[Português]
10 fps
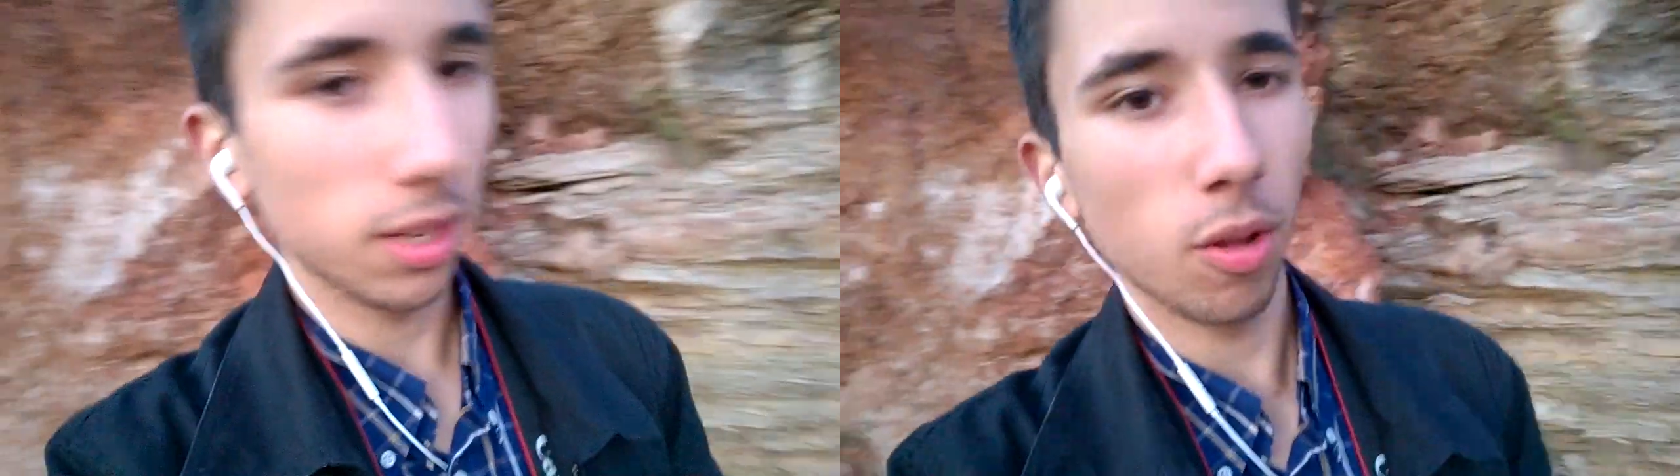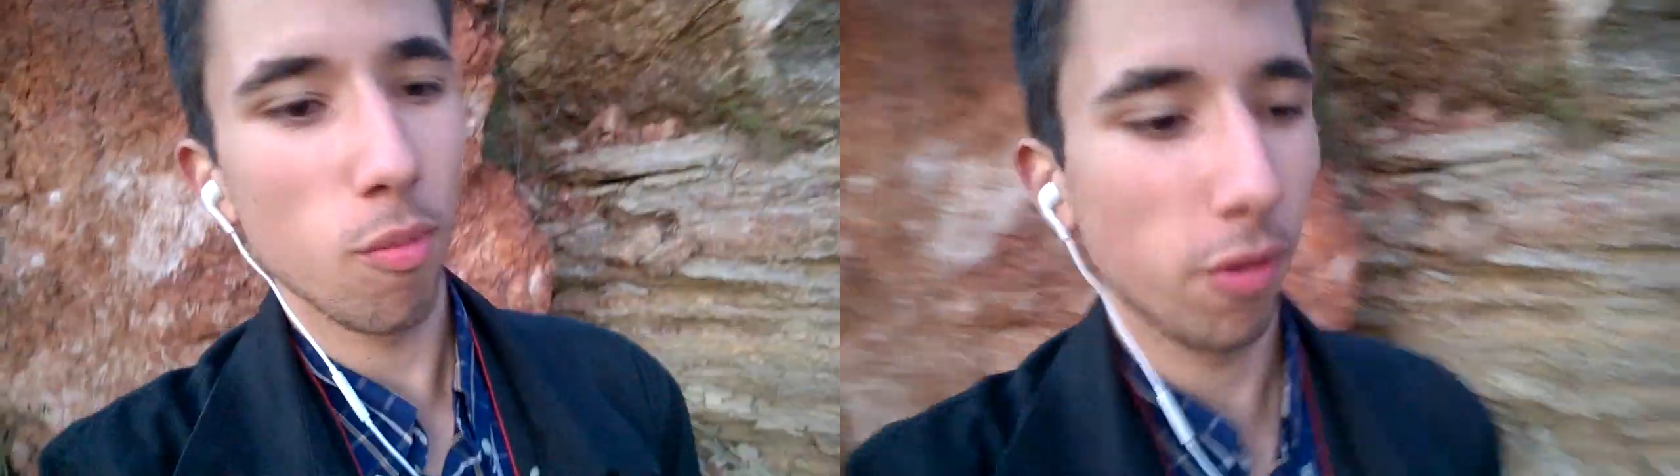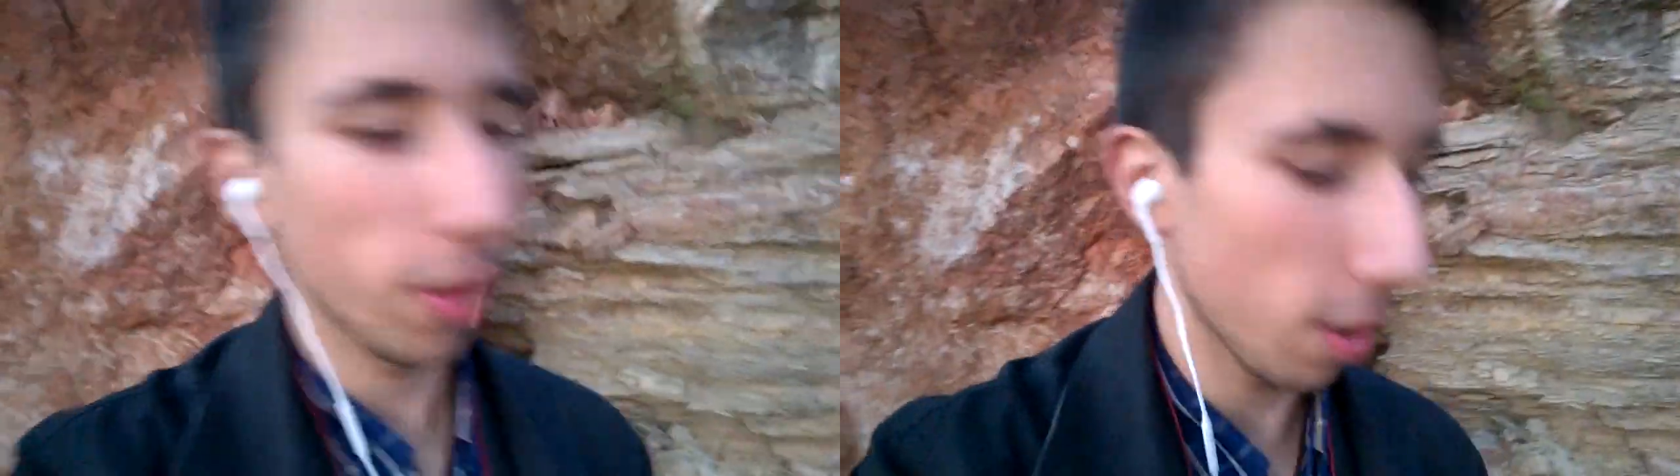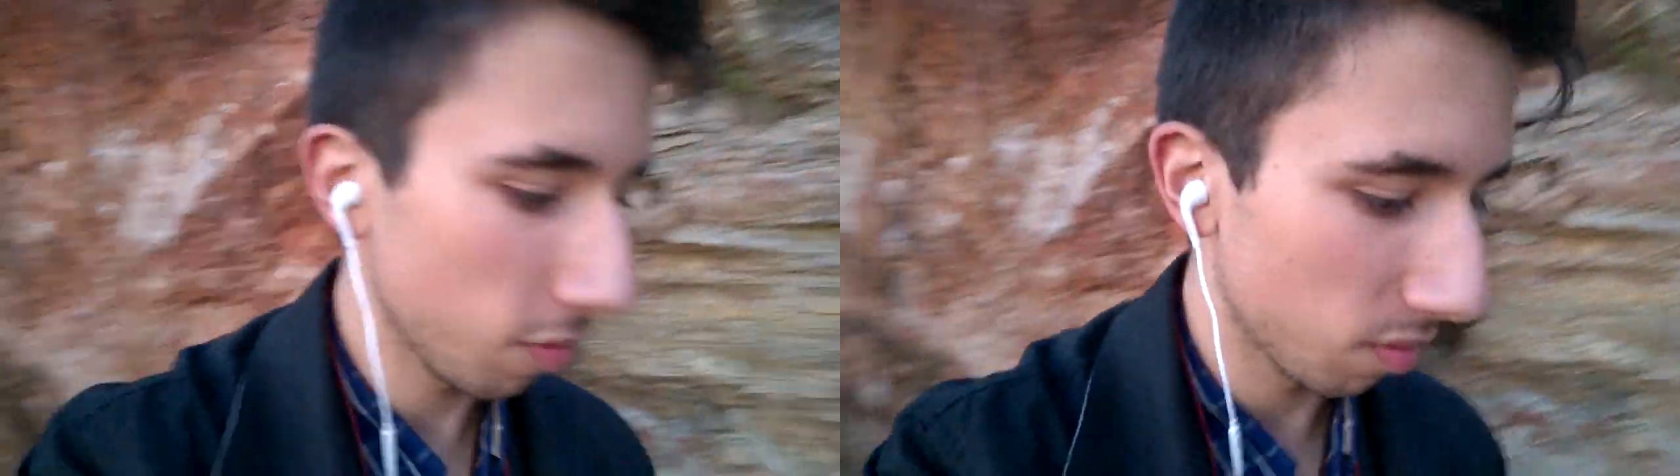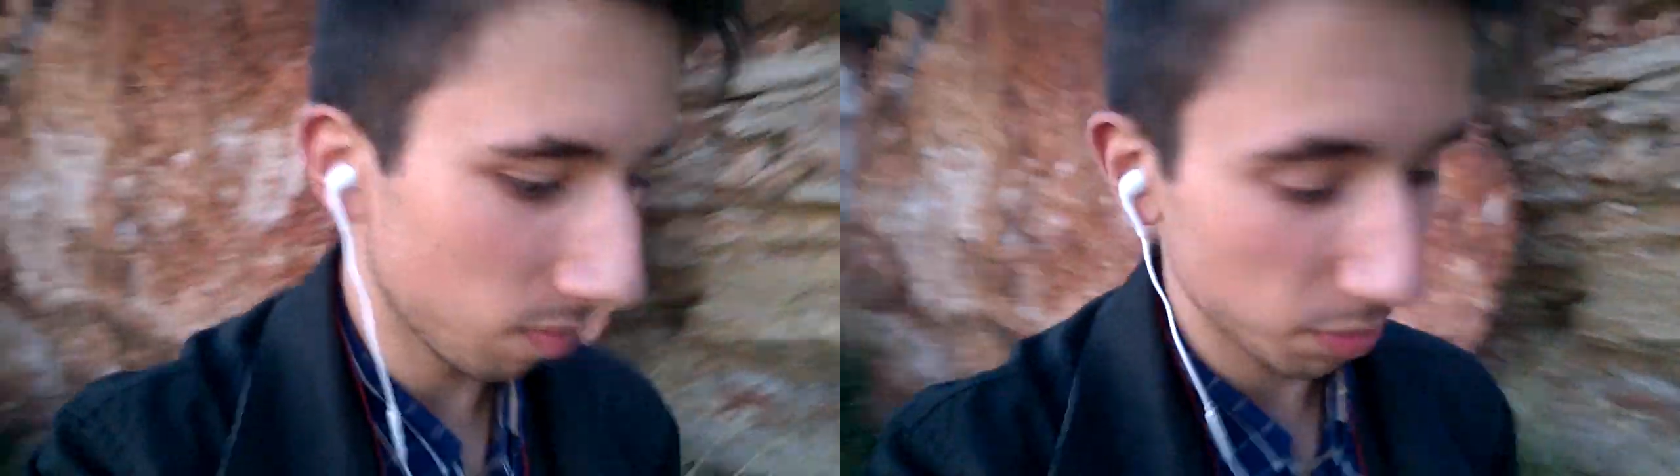que algumas
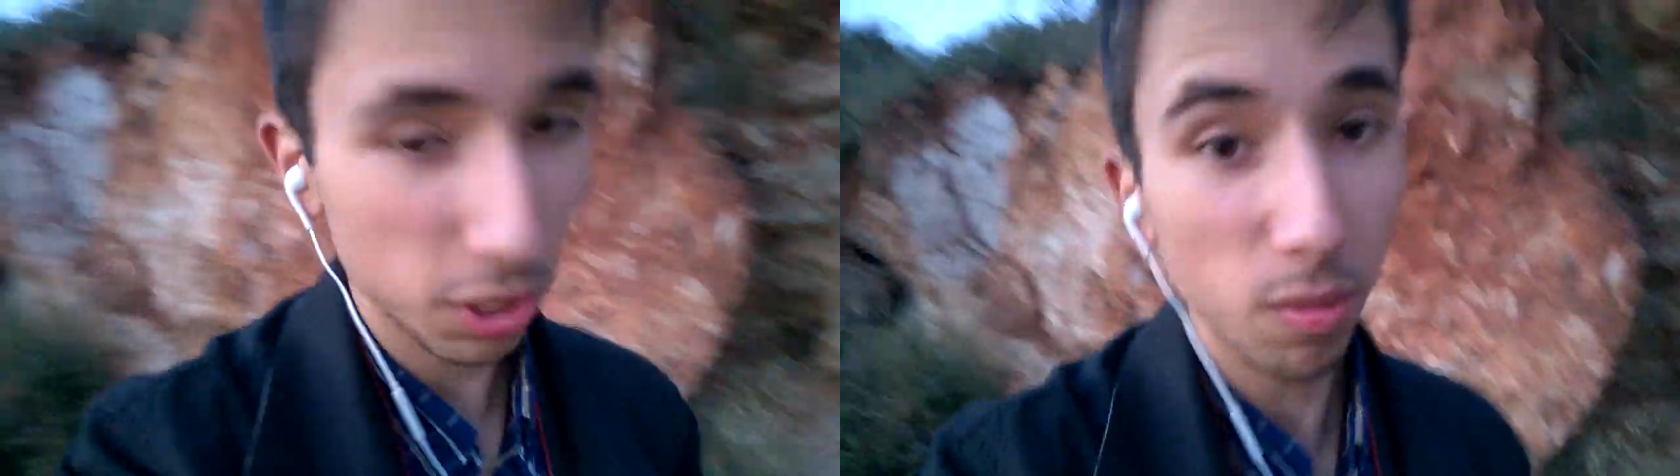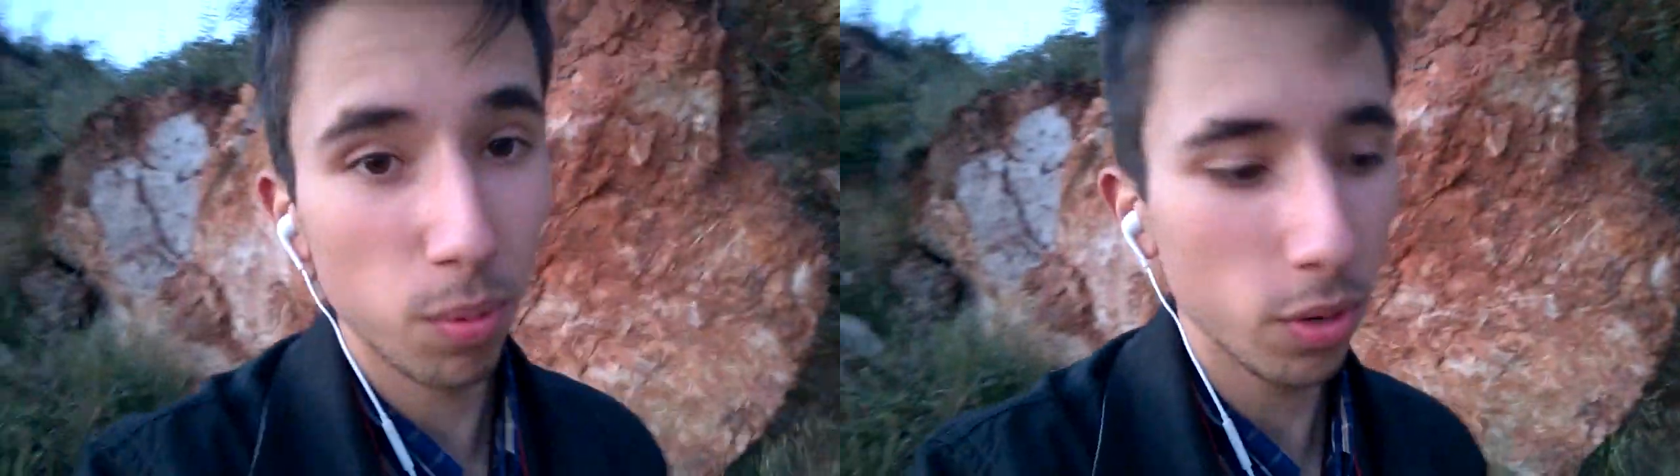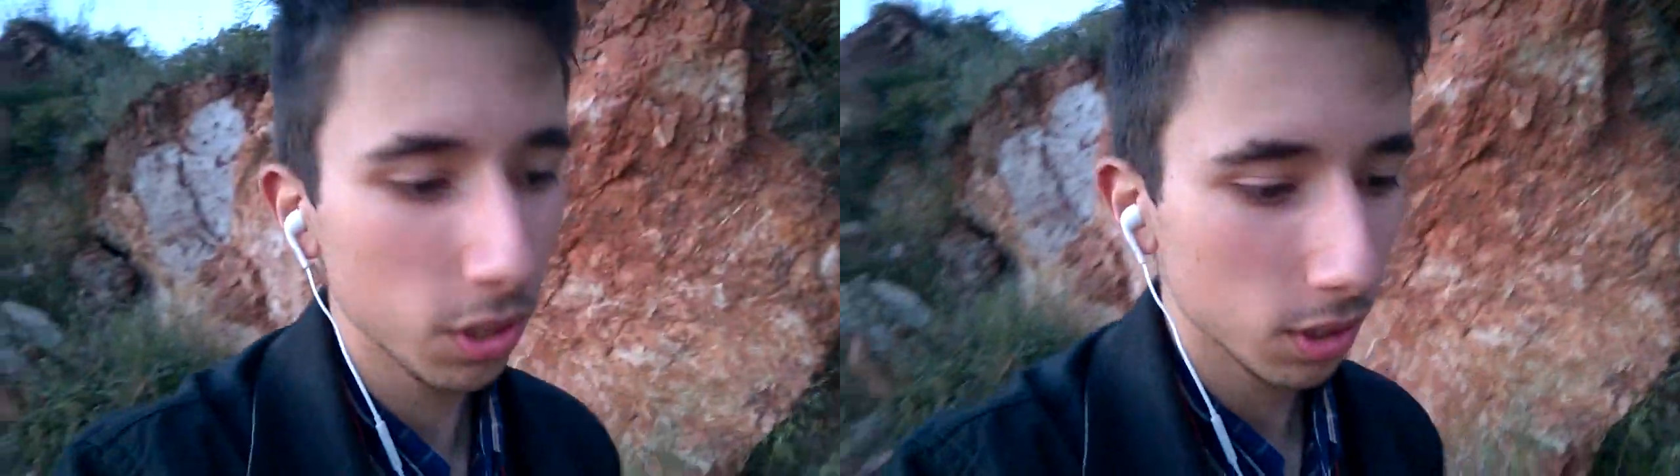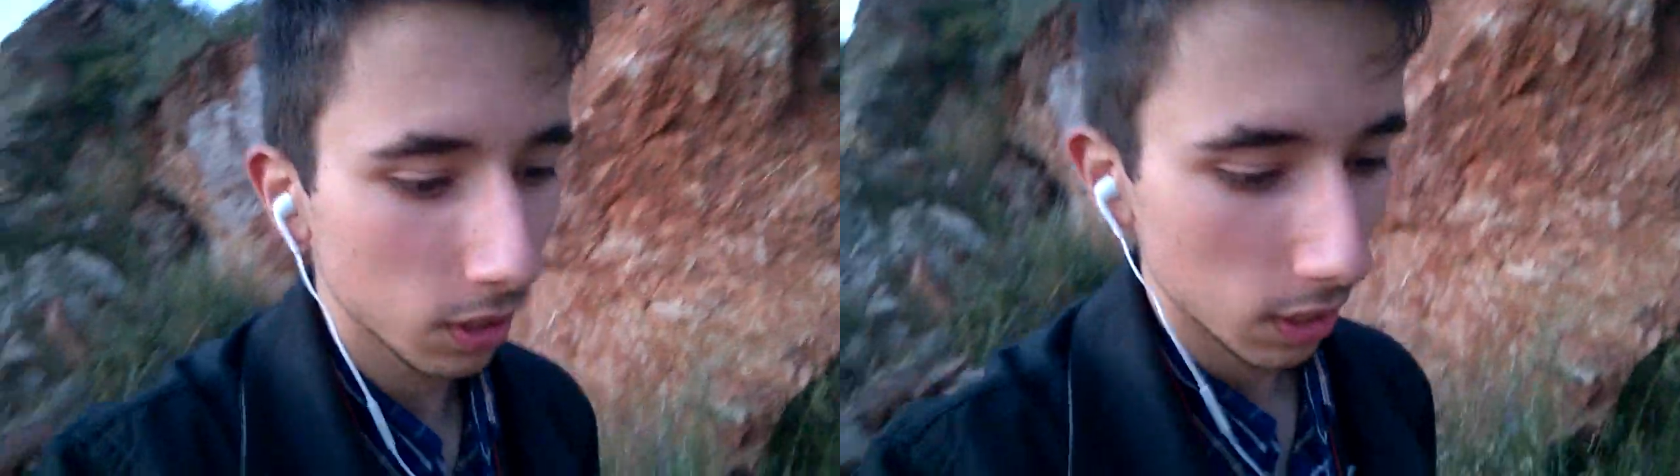ficaram bastante boas.